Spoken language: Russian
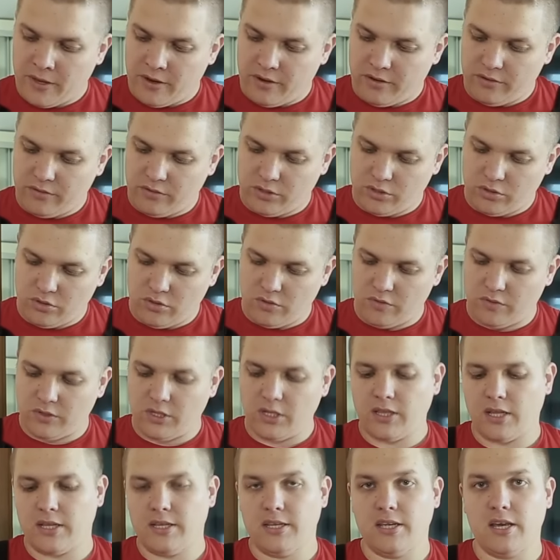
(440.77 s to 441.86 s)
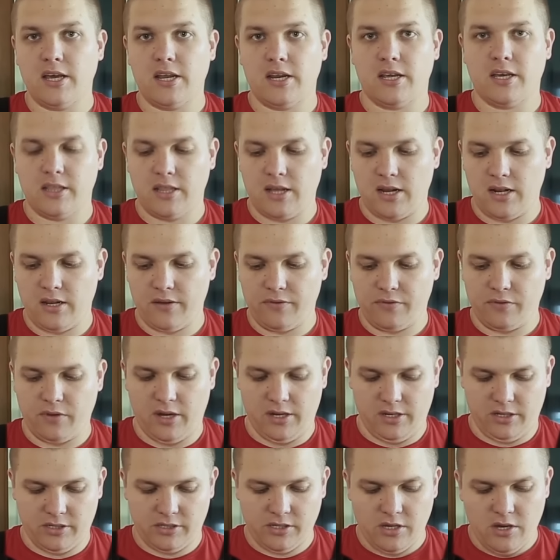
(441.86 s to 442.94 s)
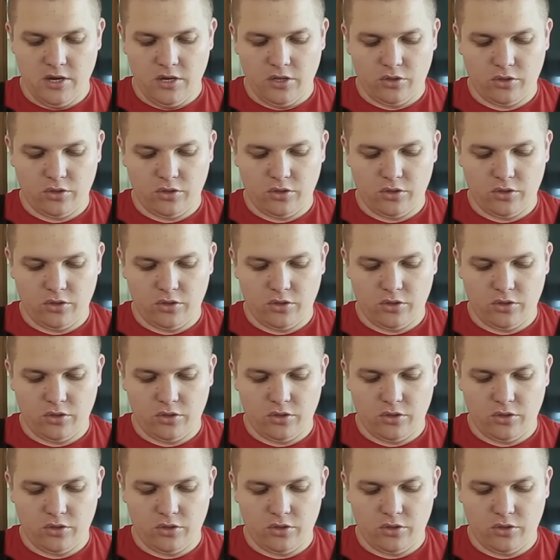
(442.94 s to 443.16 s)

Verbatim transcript: Вот, но вот это не оригинальный фланец.